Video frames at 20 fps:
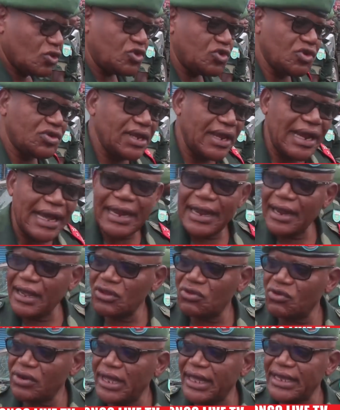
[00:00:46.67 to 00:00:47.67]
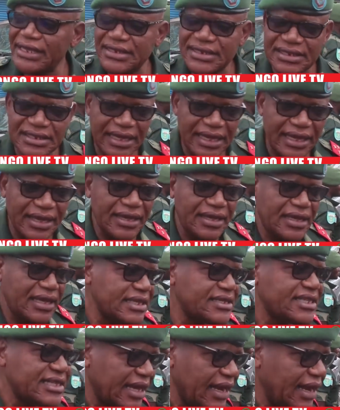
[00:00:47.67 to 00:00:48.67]
tout de suite là l'endroit est,
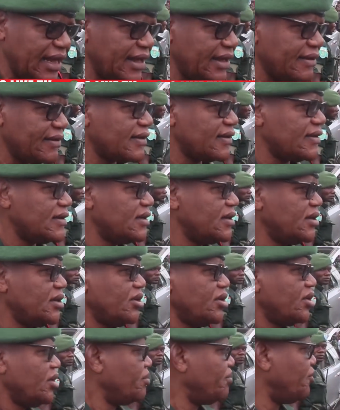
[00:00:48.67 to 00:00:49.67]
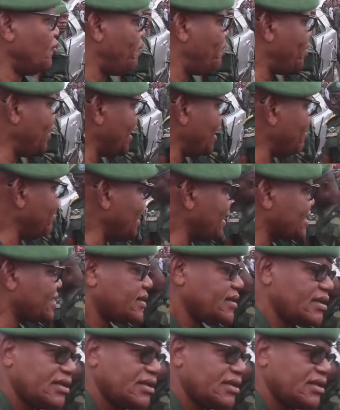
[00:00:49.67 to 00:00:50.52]
scellé qui permet